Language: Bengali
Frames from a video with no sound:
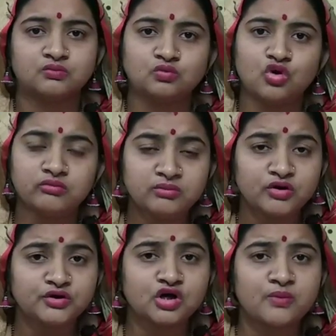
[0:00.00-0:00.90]
কর্মী
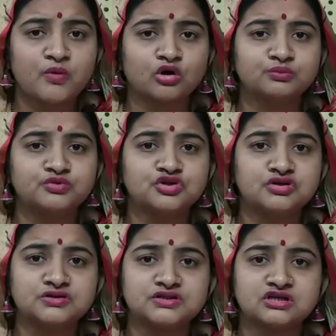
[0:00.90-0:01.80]
বৈঠকে পরম
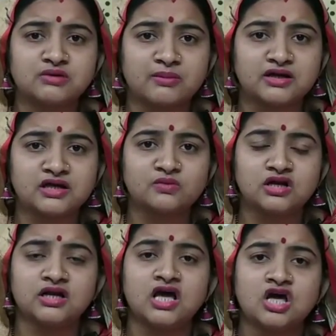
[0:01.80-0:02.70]
পূজনীয় শিশি বাবাইদা
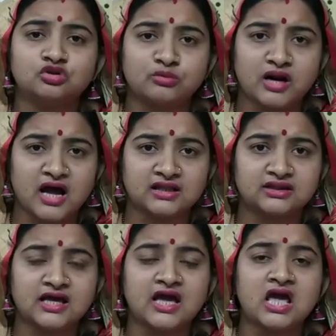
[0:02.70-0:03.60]
বললেন তোমার
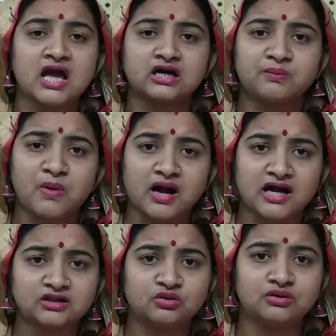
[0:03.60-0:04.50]
হাতে একটা পাখা
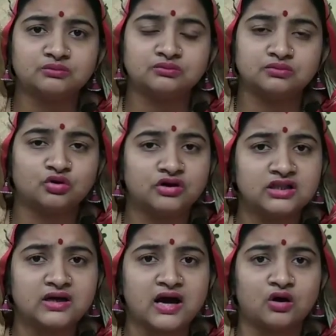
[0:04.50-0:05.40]
ধরিয়ে
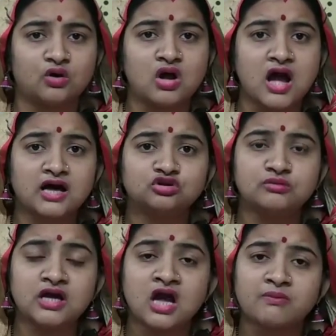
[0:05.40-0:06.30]
দেওয়া হলো আর
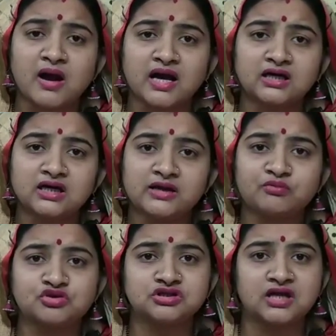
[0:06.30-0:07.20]
তুমি পাখাটি নিয়ে
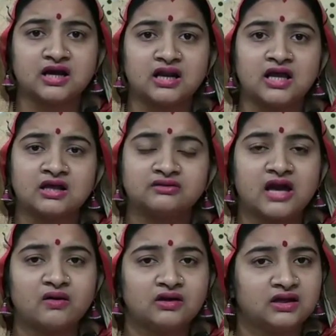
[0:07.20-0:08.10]
বসে থাকলে
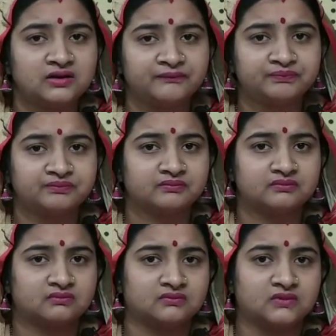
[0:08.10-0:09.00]
তাহলে
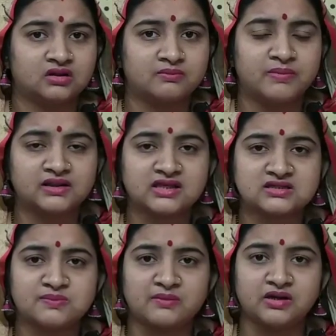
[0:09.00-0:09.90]
বাতাস
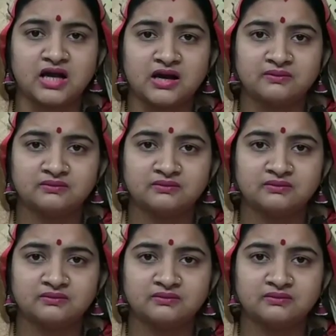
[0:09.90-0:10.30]
পাবে না